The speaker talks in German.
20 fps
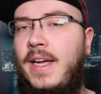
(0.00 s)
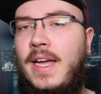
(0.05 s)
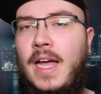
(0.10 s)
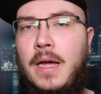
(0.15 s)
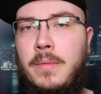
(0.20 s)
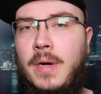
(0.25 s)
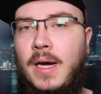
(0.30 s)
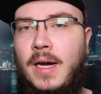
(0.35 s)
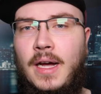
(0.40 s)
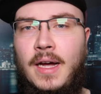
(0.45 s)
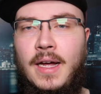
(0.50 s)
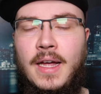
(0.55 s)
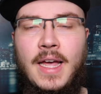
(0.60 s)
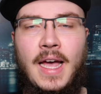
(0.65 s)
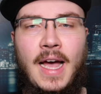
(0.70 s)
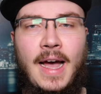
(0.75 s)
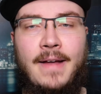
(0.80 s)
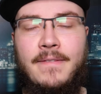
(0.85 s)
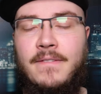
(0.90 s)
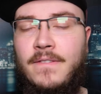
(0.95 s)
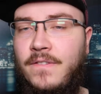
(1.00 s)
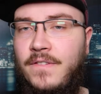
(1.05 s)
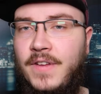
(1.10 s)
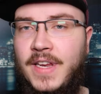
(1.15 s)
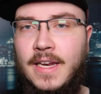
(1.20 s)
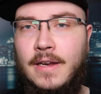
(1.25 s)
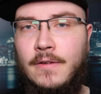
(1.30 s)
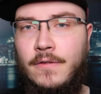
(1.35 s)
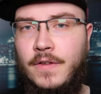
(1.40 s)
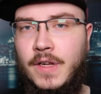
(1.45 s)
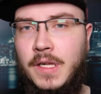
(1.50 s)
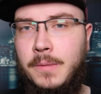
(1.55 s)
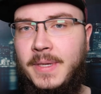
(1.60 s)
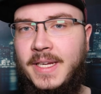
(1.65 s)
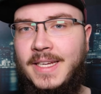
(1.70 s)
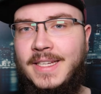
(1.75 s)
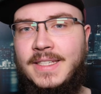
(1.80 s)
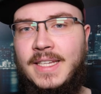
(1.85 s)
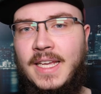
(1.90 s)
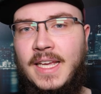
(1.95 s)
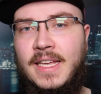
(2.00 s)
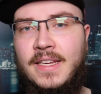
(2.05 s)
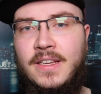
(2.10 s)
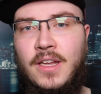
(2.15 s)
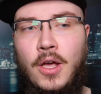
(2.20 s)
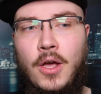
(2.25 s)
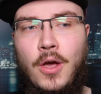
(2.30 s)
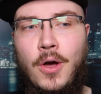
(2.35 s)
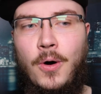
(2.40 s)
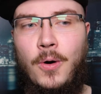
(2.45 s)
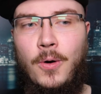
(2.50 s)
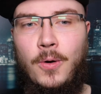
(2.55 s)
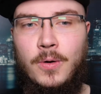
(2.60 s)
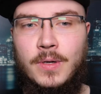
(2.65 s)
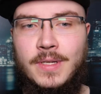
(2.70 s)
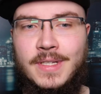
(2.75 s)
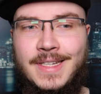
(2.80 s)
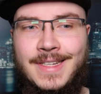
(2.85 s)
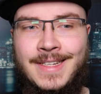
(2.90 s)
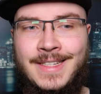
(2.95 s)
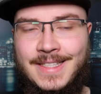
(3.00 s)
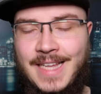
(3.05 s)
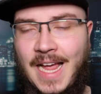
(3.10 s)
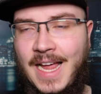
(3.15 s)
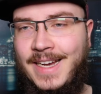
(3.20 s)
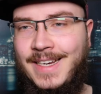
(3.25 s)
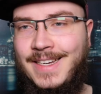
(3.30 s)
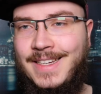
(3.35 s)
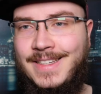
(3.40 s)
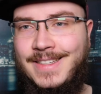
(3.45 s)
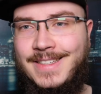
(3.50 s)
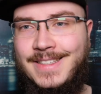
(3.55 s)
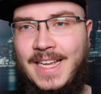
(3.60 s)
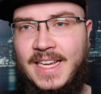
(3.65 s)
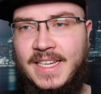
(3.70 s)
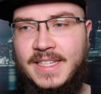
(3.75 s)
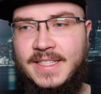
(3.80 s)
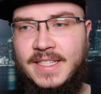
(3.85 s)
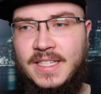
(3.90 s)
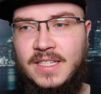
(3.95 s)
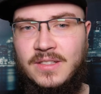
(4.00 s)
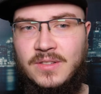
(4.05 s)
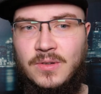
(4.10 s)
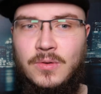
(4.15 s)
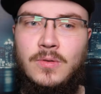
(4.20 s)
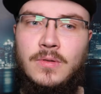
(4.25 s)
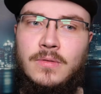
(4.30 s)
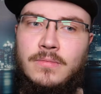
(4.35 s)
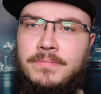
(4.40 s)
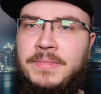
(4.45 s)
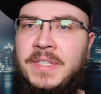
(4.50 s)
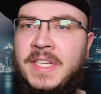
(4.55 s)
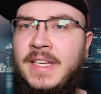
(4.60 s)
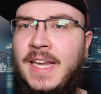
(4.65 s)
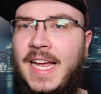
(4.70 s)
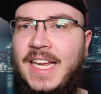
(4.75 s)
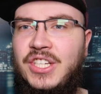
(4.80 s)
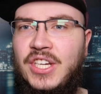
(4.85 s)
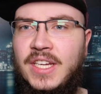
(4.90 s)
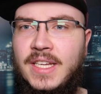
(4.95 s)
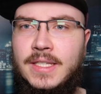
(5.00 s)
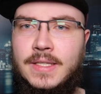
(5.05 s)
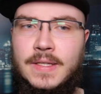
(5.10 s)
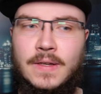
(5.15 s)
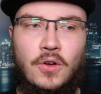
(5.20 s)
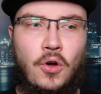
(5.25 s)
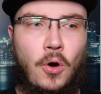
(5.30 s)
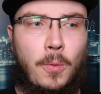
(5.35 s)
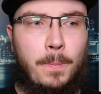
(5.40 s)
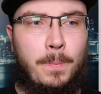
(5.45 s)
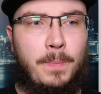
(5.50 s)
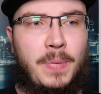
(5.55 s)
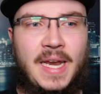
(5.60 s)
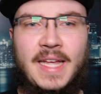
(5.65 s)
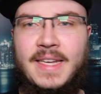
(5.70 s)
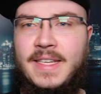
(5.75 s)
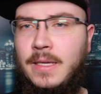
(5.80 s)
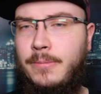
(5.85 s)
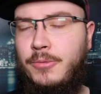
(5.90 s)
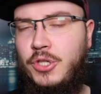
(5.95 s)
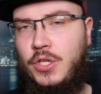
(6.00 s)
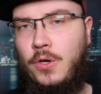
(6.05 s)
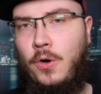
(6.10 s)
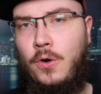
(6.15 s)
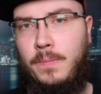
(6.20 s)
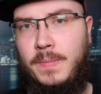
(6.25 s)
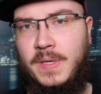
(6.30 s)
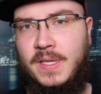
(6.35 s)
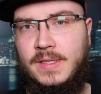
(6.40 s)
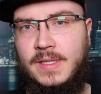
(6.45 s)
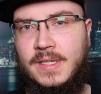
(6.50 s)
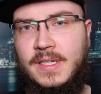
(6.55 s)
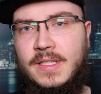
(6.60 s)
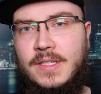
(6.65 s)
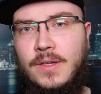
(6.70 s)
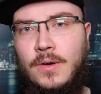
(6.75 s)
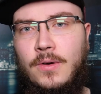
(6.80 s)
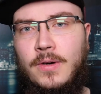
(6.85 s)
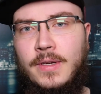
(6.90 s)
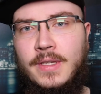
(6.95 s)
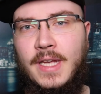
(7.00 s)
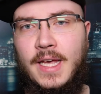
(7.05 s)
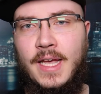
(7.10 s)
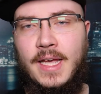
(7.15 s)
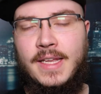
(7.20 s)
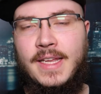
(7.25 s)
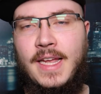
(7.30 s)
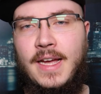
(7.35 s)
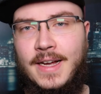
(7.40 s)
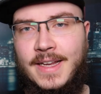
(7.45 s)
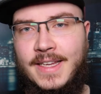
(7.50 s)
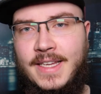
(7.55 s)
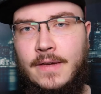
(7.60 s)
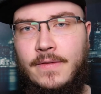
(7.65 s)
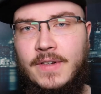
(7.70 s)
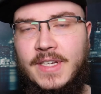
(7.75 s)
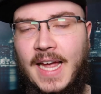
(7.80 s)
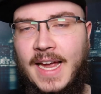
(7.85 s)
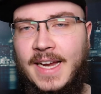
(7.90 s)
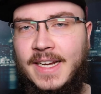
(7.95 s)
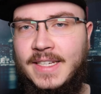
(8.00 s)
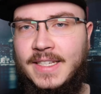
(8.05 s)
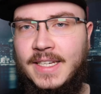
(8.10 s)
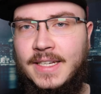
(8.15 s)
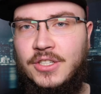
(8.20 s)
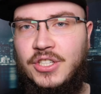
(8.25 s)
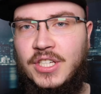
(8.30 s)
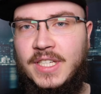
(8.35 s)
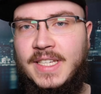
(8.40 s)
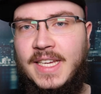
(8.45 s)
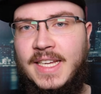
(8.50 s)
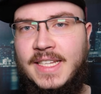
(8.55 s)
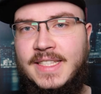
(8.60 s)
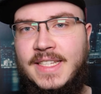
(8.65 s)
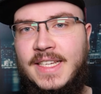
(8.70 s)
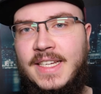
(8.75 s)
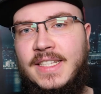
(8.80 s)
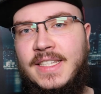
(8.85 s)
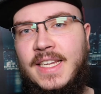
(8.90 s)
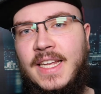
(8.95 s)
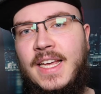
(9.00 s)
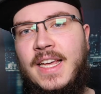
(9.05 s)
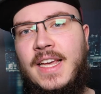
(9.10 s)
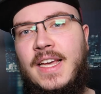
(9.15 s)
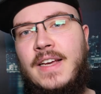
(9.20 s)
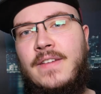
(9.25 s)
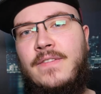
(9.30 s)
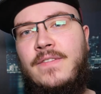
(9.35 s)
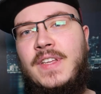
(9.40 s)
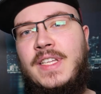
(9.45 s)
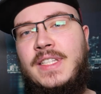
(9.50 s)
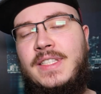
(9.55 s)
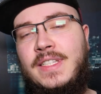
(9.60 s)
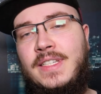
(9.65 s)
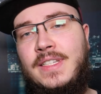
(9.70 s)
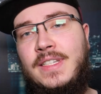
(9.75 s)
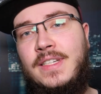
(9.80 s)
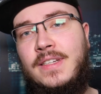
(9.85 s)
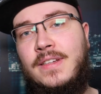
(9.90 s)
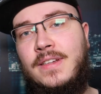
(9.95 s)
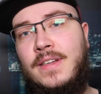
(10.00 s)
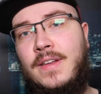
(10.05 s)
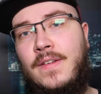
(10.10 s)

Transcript: Kamera. Hat viele Filme gedreht und ist eigentlich, seit sie so Teenager ist, komplett im Showbusiness. Und ja, hier wird eigentlich die Geschichte erzählt, wie sie